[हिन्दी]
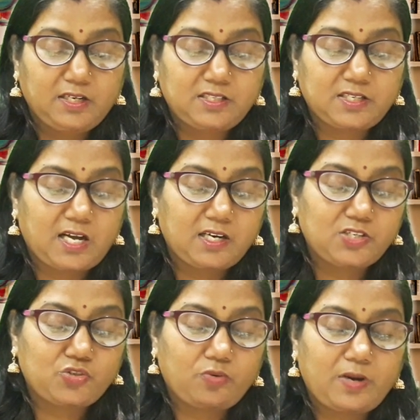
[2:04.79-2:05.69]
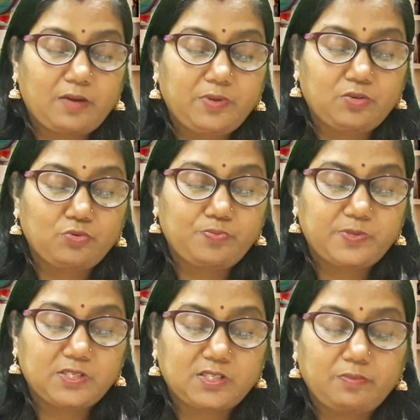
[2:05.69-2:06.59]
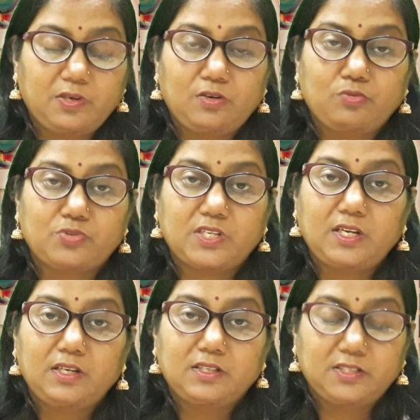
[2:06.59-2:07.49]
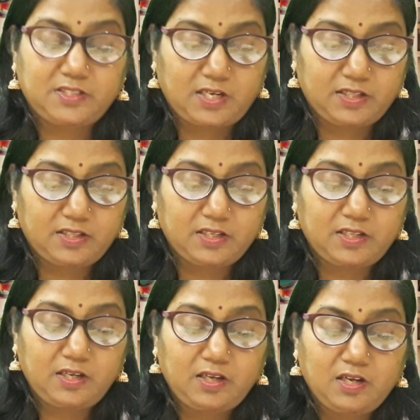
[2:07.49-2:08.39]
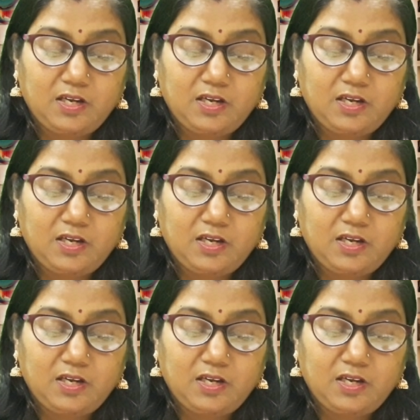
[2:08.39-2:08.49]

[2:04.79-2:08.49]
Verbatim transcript: इस कारण स्वाभाविक रूप से सभी लोग उसे जानते थे